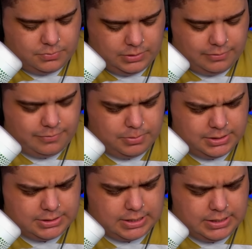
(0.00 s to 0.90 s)
Vamos
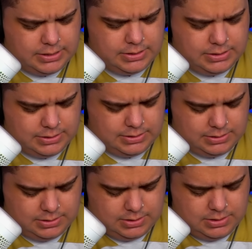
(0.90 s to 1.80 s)
deixar
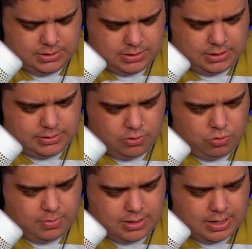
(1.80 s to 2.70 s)
ele gastar
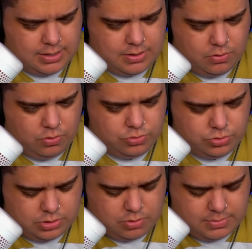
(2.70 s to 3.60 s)
alguma carta ou
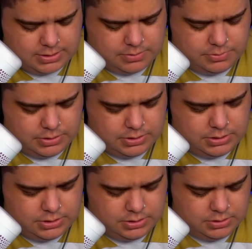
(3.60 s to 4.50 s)
juntar o máximo de
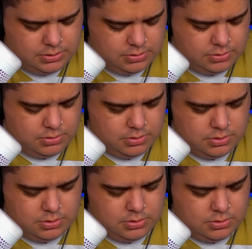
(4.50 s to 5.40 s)
elixir.
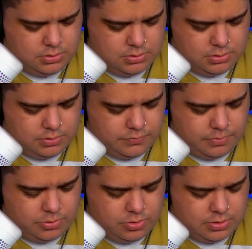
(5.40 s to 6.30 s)

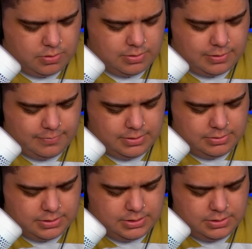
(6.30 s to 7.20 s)
Vamos colocar o
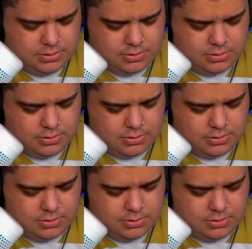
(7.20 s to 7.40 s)
cavaleiro aqui.